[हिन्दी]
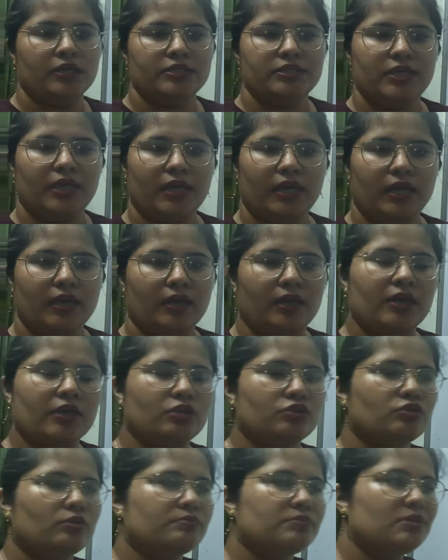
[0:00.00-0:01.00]
ठीक है
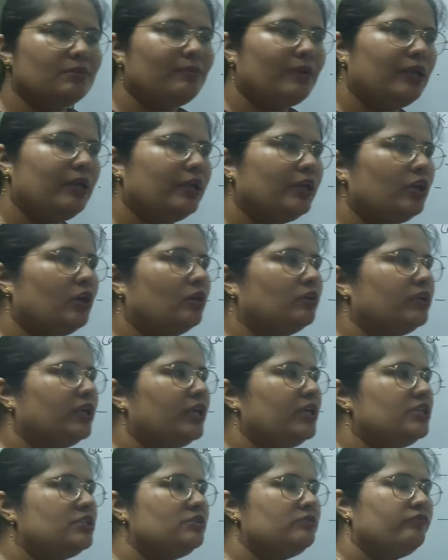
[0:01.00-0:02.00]
सबसे पहले क्या होता
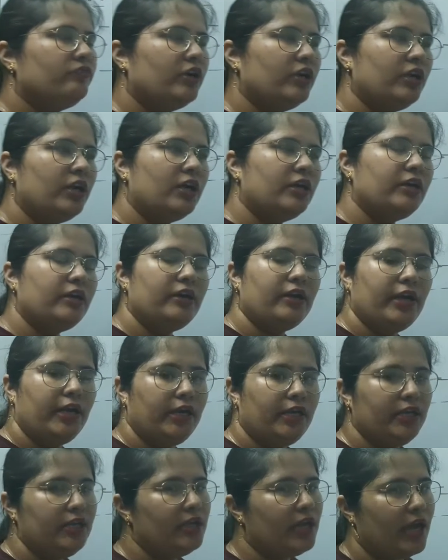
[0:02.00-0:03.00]
है कि
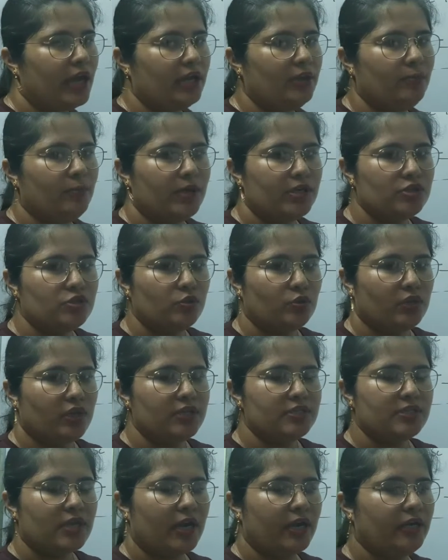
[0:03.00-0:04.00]
118 एलिमेंट जो
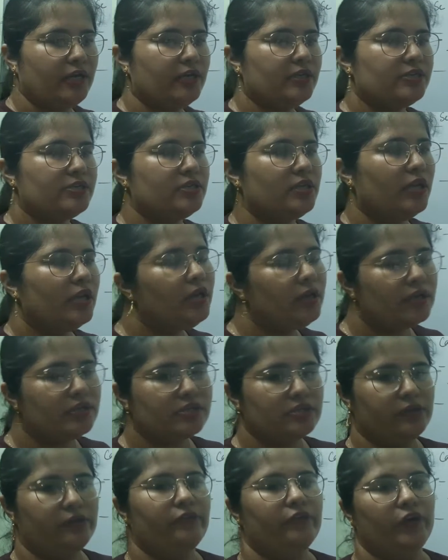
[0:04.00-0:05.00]
थे साइंटिस्ट ने
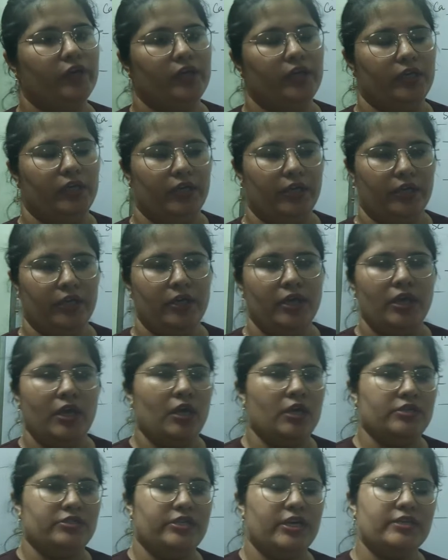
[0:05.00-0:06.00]
डिस्कवर किए
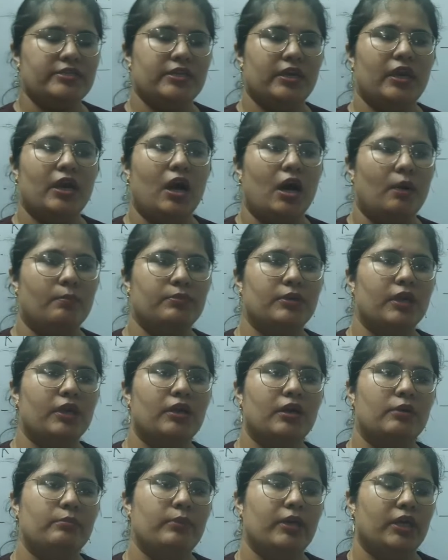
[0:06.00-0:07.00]
जैसे आपके
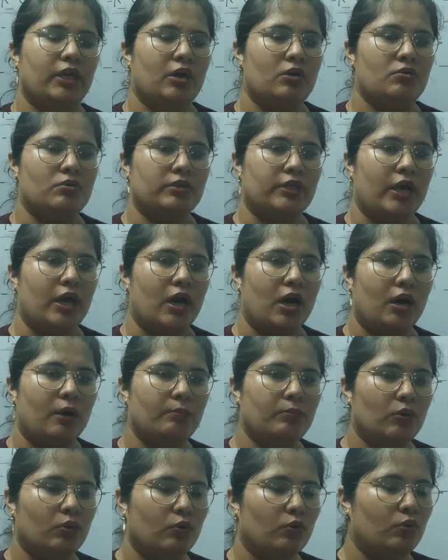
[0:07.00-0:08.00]
घर में क्या होता है
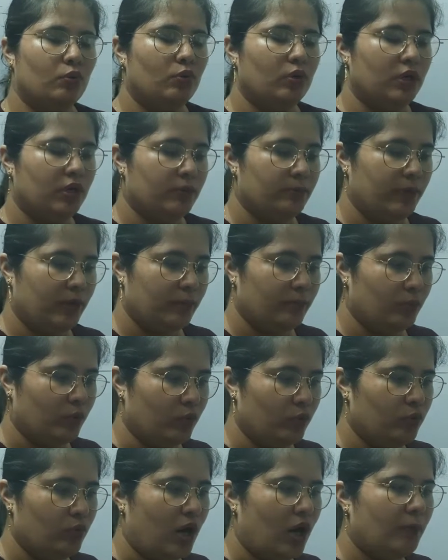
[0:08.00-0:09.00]
आप लोगों को अगर मैं
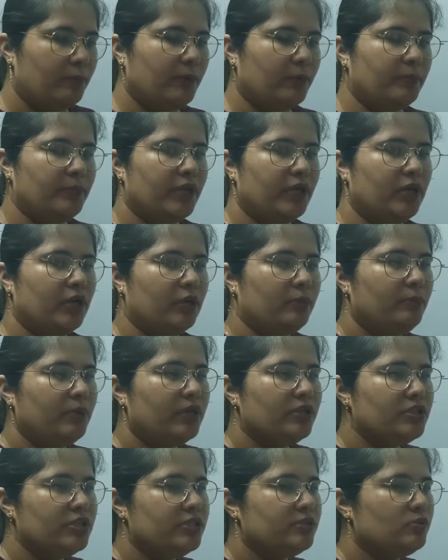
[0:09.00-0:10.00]
बोलूँ आप अपने घर
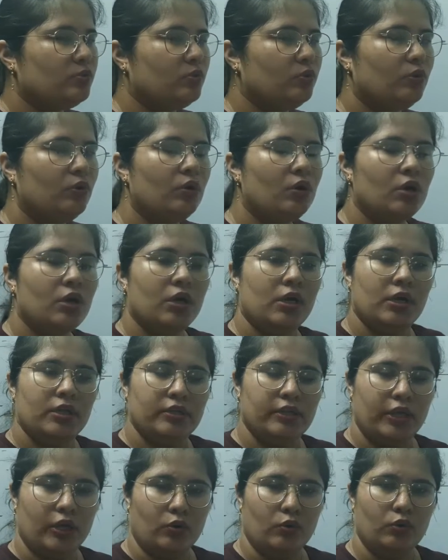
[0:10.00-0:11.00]
में चीज़ों को
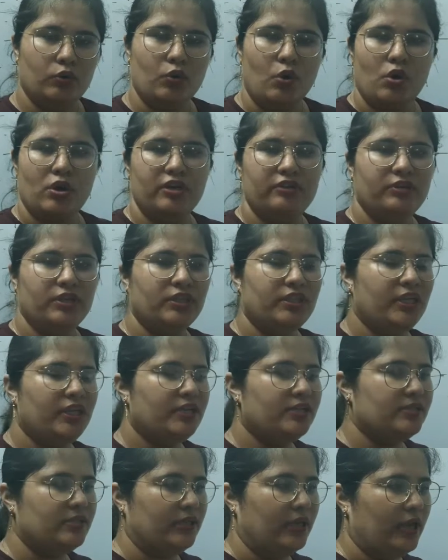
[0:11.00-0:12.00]
देखो नॉन लिविंग
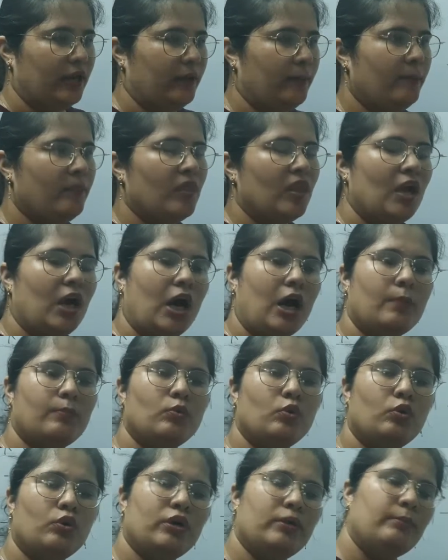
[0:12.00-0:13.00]
थिंग्स क्या हैं आप
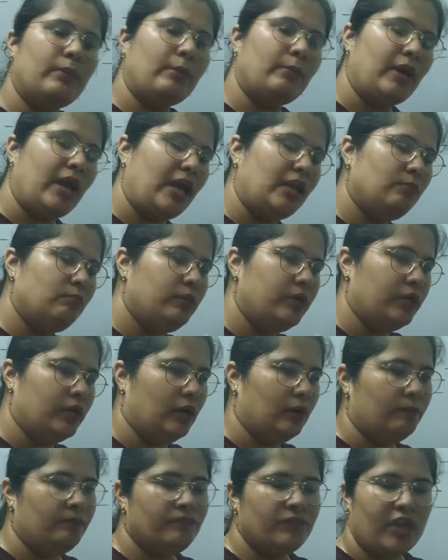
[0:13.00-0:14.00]
कहोगे मैम
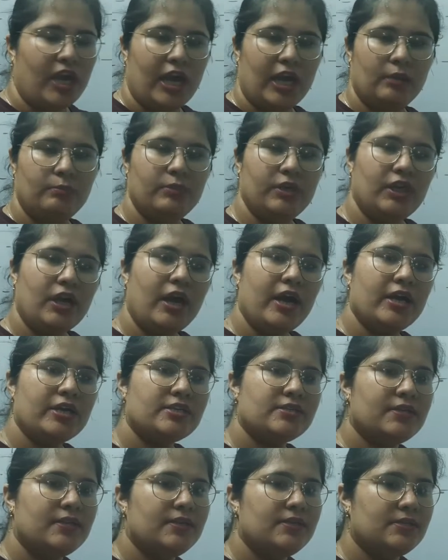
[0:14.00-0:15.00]
अलमीरा अलमीरा है
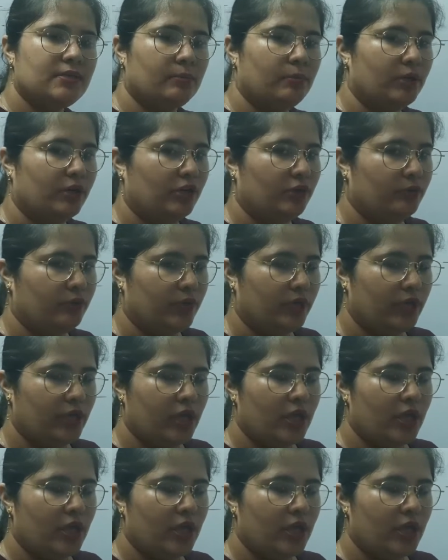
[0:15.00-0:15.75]
स्टील से बनी हुई